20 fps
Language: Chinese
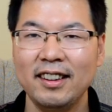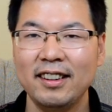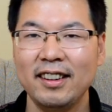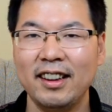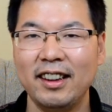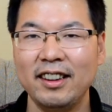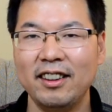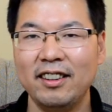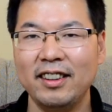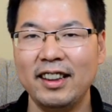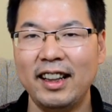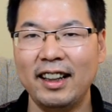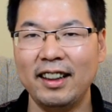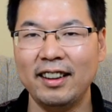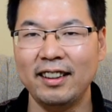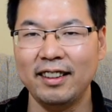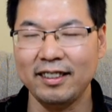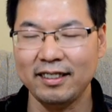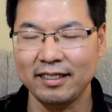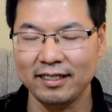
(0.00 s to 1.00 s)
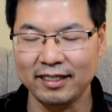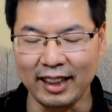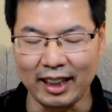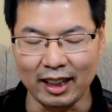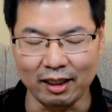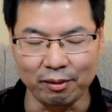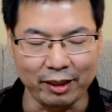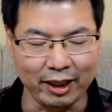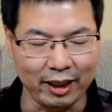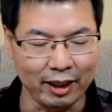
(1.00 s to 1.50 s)
他就让
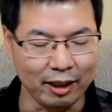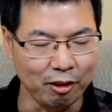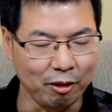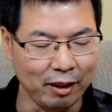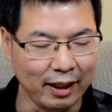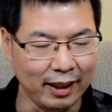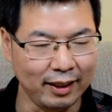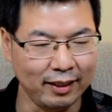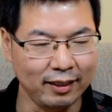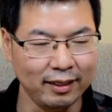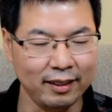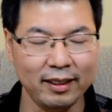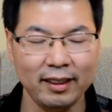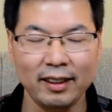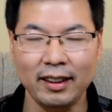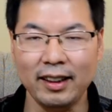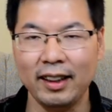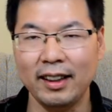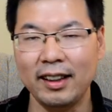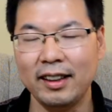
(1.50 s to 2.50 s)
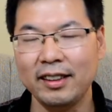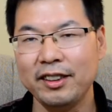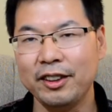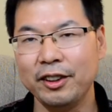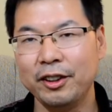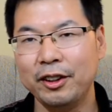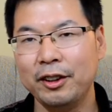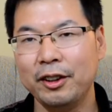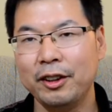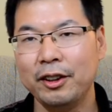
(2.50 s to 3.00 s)
唐明皇给他
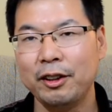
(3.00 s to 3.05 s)
修